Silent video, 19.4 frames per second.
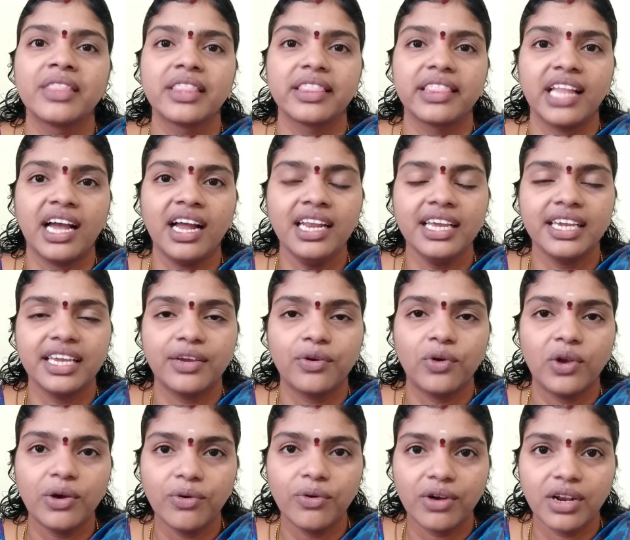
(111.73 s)

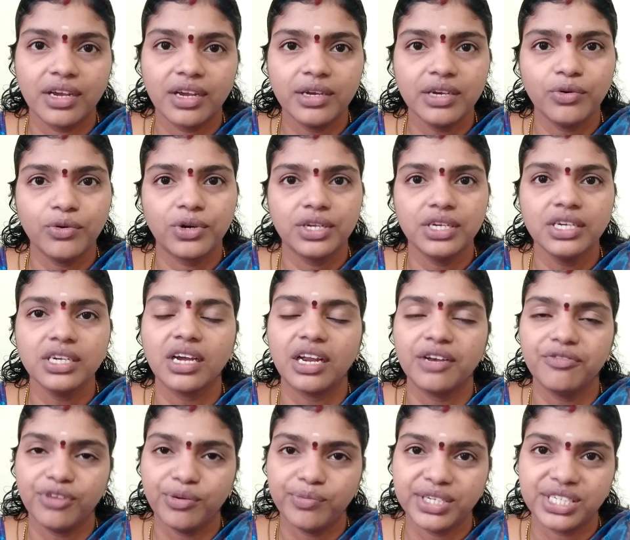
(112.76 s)
நாளைக்குள்ள உங்களுக்கு ஒரு
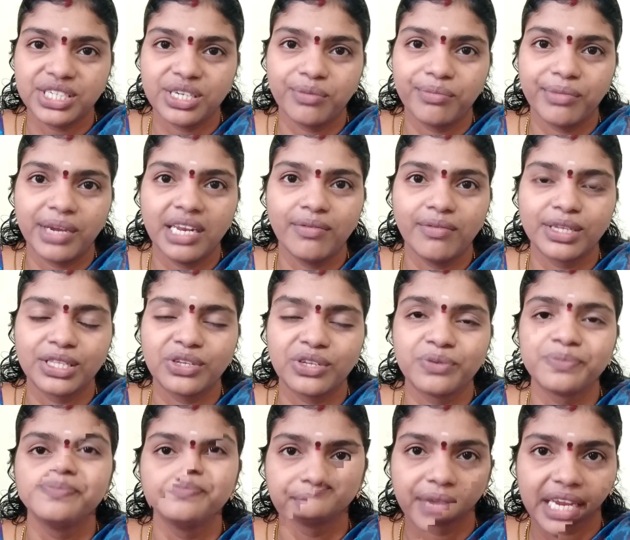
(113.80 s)
கன்ஃபர்மேஷன் மெயில்
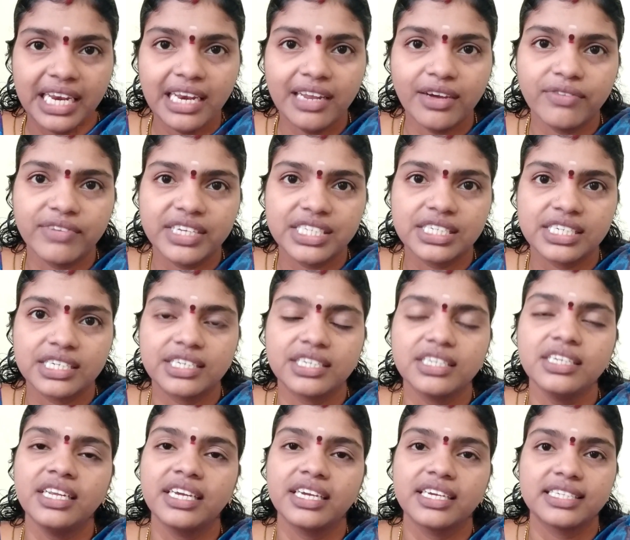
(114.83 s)
வந்துடும் மெயில
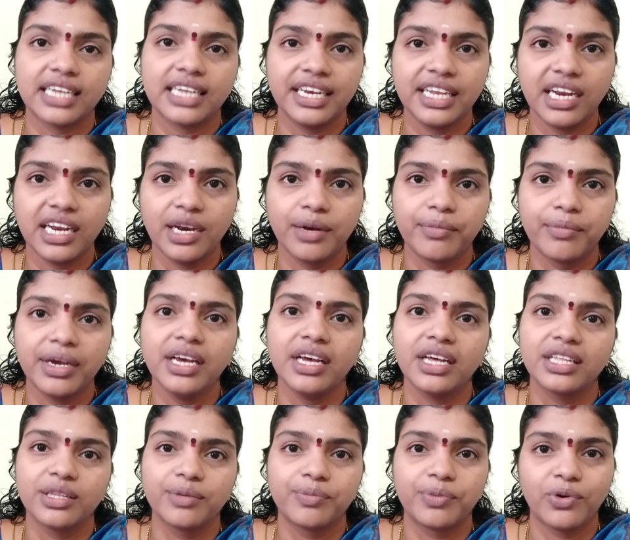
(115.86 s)
வச்சுக்கிட்டு நீங்க சனிக்கிழமை
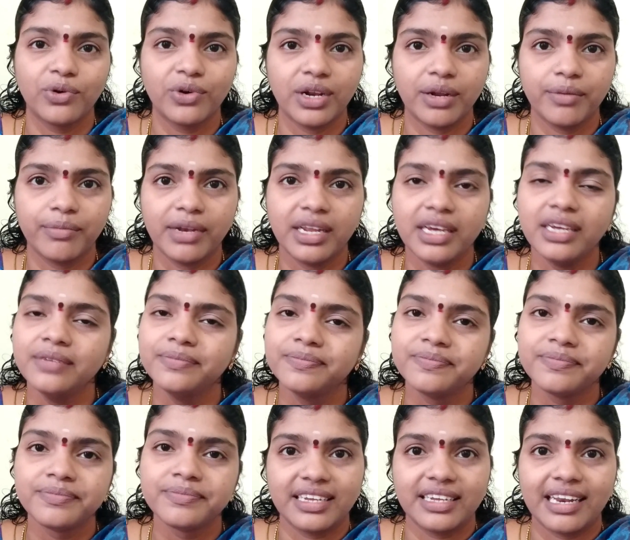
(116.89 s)
அந்த ப்ரோக்ராம்ல
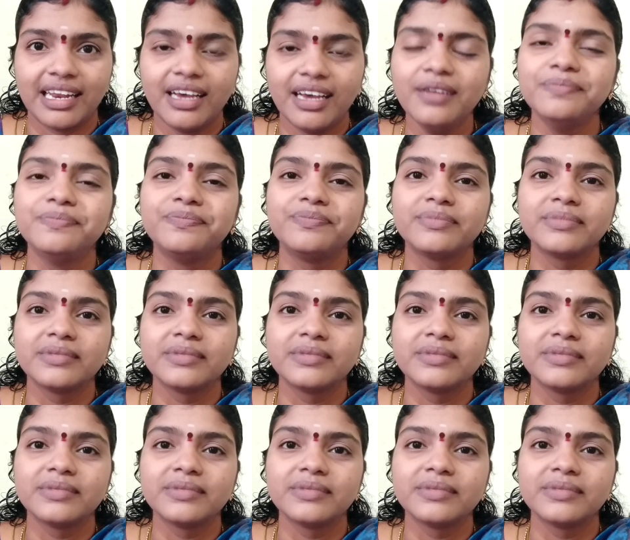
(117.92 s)
எடுக்கலாம்